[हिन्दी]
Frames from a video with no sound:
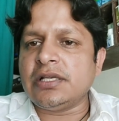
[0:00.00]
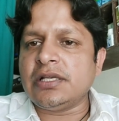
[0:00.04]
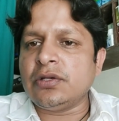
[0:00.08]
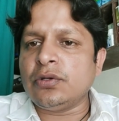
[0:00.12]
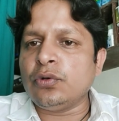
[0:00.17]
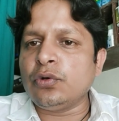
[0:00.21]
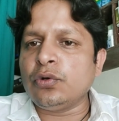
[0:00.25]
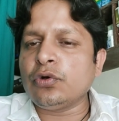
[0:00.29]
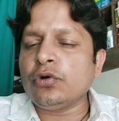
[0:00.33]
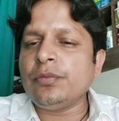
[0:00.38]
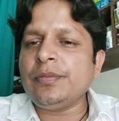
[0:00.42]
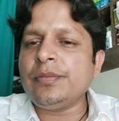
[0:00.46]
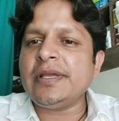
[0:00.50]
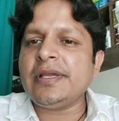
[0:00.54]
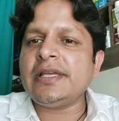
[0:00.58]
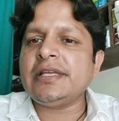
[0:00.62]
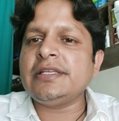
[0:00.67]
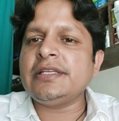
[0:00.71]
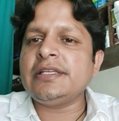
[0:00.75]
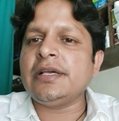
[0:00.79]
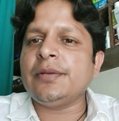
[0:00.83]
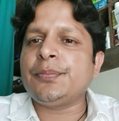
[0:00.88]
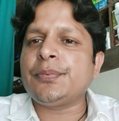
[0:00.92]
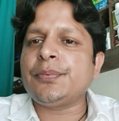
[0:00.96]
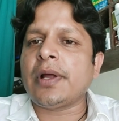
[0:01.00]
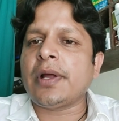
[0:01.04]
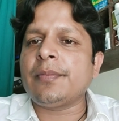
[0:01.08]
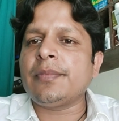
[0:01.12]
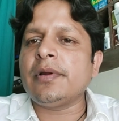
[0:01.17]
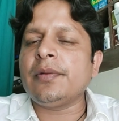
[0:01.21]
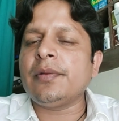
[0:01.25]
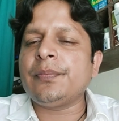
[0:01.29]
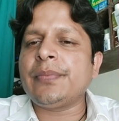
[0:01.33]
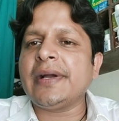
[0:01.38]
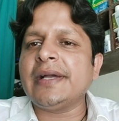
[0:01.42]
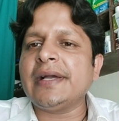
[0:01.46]
लोगों में यह
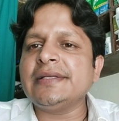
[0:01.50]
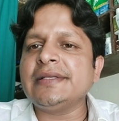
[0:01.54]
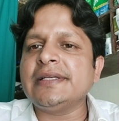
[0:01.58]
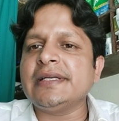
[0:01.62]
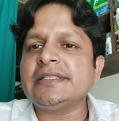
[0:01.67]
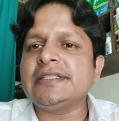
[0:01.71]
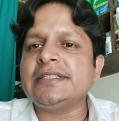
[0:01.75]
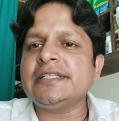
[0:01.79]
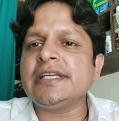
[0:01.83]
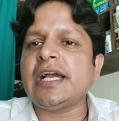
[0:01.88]
प्रॉब्लम पाई जाती